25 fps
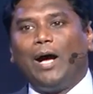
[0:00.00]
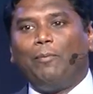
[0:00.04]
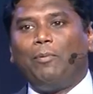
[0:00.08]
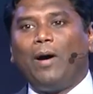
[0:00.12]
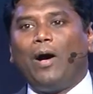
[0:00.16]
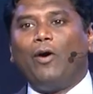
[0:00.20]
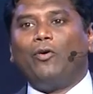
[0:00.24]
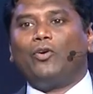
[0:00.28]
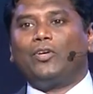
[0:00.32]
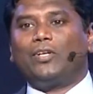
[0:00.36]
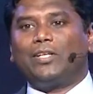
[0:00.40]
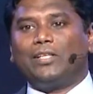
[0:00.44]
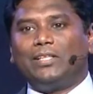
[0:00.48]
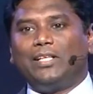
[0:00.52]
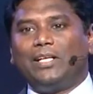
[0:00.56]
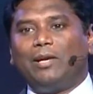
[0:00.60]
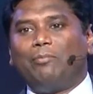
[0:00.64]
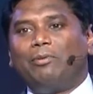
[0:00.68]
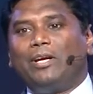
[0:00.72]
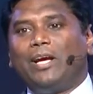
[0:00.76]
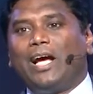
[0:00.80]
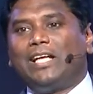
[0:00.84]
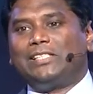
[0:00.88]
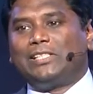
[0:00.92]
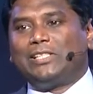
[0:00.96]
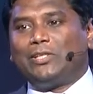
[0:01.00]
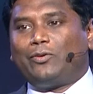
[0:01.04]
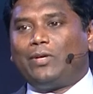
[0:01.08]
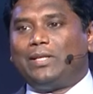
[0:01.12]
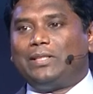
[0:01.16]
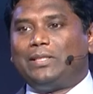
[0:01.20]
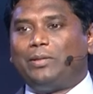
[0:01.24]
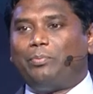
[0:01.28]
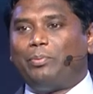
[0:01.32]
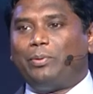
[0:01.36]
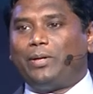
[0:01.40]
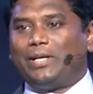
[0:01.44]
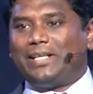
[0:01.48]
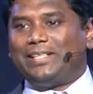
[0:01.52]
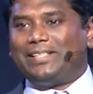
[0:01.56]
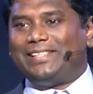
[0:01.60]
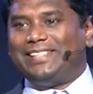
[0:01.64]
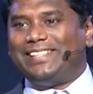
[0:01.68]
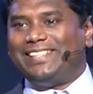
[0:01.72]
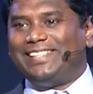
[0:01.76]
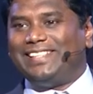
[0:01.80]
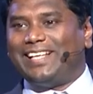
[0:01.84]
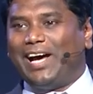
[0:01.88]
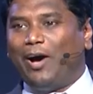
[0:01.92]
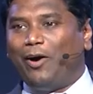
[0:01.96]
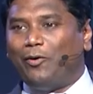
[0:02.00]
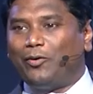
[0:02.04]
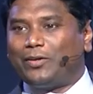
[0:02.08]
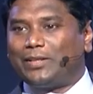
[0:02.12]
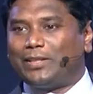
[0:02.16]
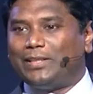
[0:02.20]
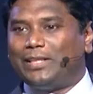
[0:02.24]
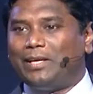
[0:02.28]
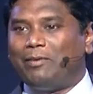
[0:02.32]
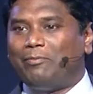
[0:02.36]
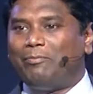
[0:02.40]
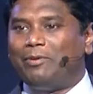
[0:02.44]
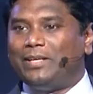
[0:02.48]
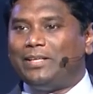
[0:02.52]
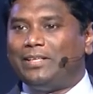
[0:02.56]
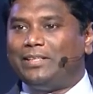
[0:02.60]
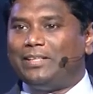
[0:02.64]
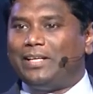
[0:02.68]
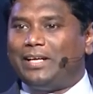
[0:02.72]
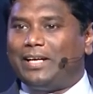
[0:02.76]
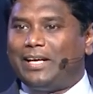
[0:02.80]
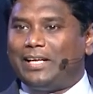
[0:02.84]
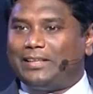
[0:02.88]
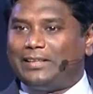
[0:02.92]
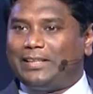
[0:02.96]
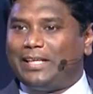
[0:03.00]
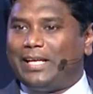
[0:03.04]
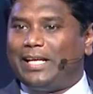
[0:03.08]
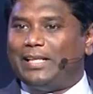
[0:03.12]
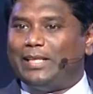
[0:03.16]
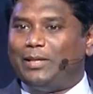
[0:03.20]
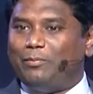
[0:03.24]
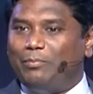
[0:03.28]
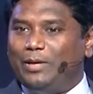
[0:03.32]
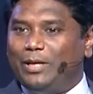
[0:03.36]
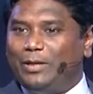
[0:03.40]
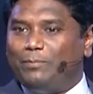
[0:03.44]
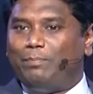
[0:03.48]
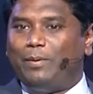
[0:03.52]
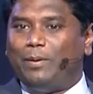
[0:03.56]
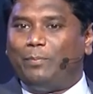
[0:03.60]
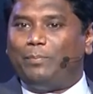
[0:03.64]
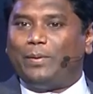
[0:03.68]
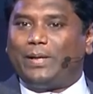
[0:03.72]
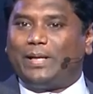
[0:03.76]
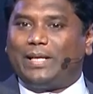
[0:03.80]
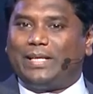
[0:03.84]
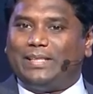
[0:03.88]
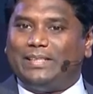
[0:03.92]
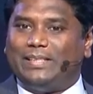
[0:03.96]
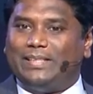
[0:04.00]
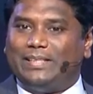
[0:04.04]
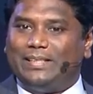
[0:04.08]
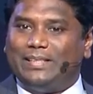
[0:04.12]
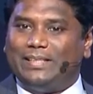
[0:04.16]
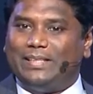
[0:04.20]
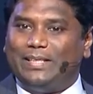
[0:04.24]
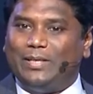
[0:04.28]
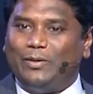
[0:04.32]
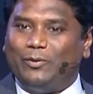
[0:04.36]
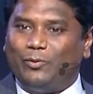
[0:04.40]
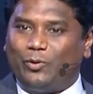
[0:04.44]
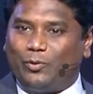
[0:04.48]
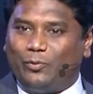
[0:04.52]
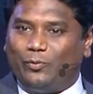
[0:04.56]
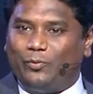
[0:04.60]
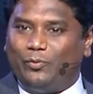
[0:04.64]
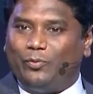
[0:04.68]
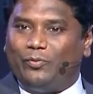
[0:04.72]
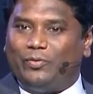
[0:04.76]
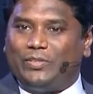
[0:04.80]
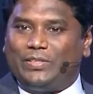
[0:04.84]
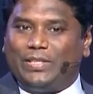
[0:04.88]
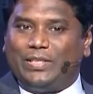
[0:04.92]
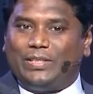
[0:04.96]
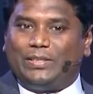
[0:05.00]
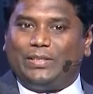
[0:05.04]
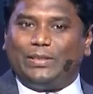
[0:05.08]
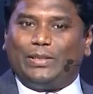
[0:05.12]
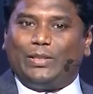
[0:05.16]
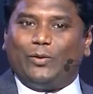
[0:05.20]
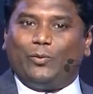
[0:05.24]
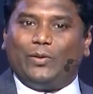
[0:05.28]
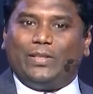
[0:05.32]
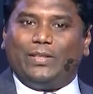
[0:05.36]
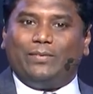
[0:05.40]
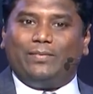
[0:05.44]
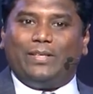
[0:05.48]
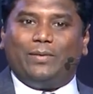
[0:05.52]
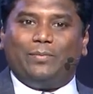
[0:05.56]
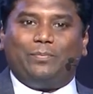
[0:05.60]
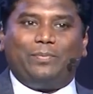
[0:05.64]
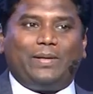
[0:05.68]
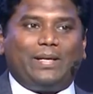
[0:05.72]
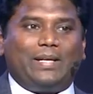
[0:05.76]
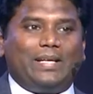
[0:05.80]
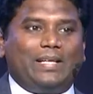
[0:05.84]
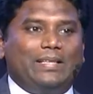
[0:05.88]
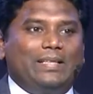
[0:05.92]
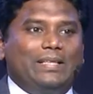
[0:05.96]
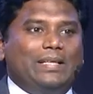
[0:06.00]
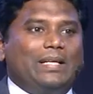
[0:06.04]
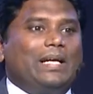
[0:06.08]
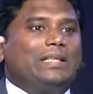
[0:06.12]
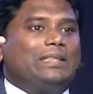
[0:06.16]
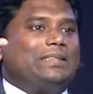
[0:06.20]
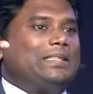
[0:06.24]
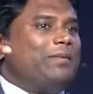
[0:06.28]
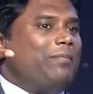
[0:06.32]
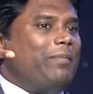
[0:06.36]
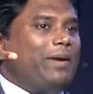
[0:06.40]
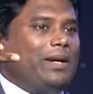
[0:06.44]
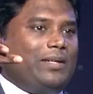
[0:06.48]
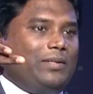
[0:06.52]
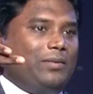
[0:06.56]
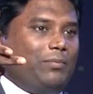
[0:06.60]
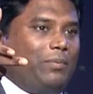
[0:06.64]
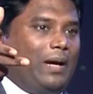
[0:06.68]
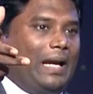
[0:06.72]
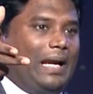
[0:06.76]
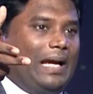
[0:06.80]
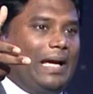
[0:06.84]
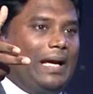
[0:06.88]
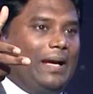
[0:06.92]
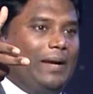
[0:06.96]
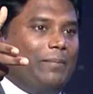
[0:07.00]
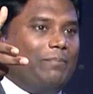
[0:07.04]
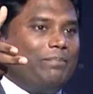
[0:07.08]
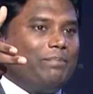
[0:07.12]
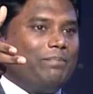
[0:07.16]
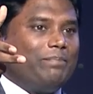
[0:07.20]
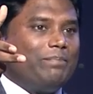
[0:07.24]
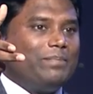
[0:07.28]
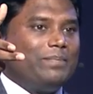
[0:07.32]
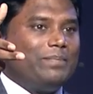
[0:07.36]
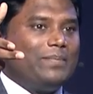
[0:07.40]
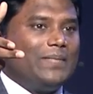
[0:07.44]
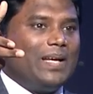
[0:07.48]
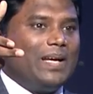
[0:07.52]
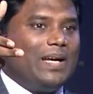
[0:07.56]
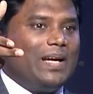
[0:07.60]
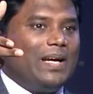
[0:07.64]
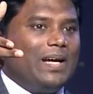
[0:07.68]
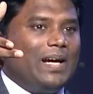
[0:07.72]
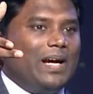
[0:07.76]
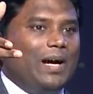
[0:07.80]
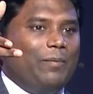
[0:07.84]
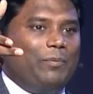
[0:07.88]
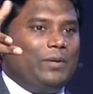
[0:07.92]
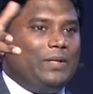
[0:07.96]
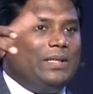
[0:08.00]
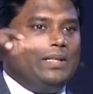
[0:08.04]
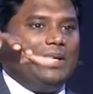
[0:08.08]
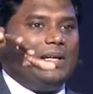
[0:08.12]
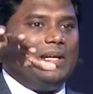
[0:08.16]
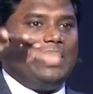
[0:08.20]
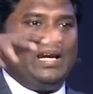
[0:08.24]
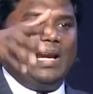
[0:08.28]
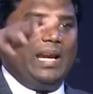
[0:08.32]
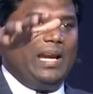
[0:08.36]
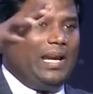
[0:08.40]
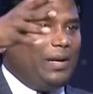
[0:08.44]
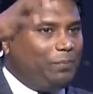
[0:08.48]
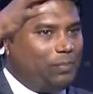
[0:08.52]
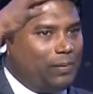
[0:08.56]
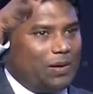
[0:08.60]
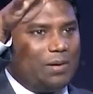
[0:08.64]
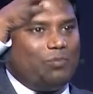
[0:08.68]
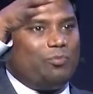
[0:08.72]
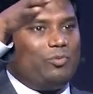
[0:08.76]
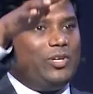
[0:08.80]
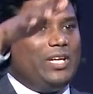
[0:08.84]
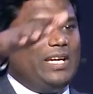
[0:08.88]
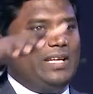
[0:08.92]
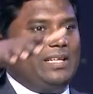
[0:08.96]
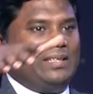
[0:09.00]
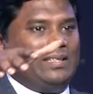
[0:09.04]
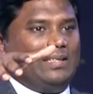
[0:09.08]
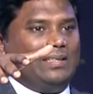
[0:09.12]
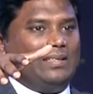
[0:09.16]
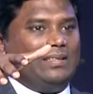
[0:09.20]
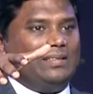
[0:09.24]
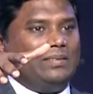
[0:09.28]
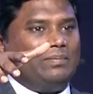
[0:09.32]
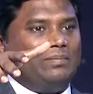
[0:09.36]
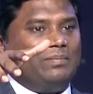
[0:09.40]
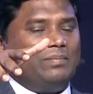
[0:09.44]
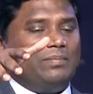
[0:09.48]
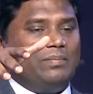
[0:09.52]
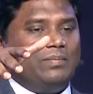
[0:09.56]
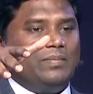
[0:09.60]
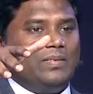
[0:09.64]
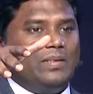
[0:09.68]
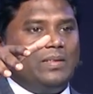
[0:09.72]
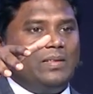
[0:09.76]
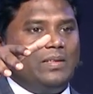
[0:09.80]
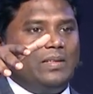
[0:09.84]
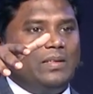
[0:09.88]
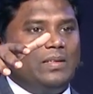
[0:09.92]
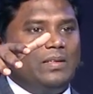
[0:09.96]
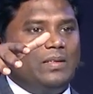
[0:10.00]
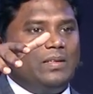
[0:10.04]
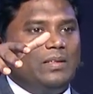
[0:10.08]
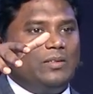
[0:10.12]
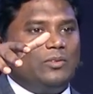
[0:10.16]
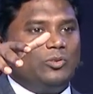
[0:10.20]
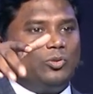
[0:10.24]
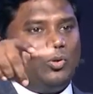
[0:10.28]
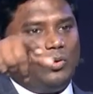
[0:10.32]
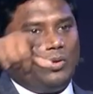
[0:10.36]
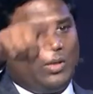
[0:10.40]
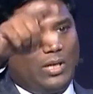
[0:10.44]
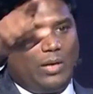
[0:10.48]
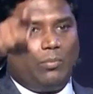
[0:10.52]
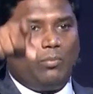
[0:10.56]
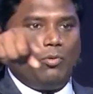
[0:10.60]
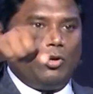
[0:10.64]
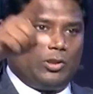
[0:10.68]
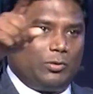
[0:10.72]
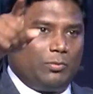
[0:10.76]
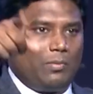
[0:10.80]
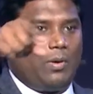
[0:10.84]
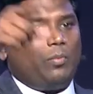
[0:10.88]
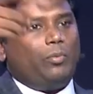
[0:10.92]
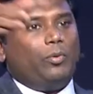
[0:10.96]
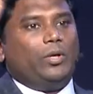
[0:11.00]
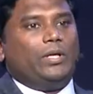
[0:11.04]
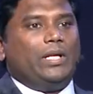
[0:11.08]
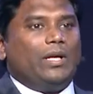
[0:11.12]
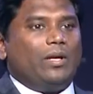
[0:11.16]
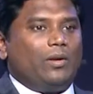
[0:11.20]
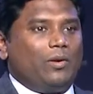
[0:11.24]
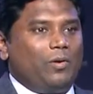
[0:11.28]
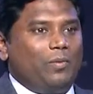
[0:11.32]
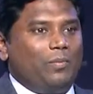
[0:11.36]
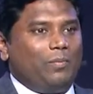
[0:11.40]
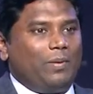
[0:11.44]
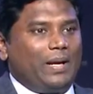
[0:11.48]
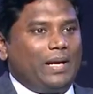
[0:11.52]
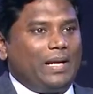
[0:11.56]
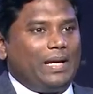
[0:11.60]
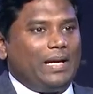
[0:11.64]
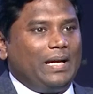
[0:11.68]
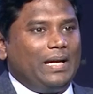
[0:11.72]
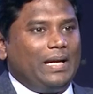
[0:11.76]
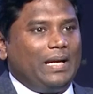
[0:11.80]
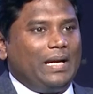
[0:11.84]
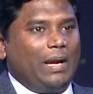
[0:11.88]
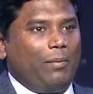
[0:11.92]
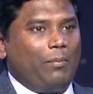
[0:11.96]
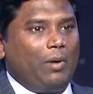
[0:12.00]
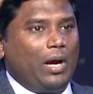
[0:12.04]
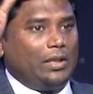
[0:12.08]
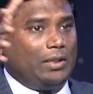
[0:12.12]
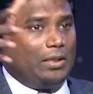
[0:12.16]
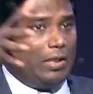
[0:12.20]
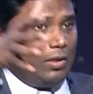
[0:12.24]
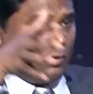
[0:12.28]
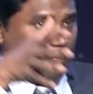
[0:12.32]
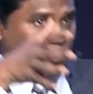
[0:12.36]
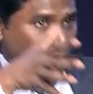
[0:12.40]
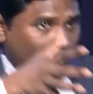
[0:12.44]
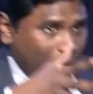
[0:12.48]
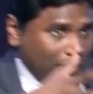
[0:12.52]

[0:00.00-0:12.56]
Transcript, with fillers: அப்போ அவர்கிட்ட எப்படி ஆசீர்வாதத்தை பெறுறது அவர்கிட்ட எப்படி இந்த இடத்துல இந்த மீட்பை பெறுறது ஒரு விசேஷத்தை உதவியை பெறுறது கஷ்டமாயிடுது பாருங்கள் அப்போ இந்த நிலையில் பெற முடியாது சூழ்நிலை மோசமாக போயிட்டே இருக்கும் பாருங்கள் நம்ம அதிகம்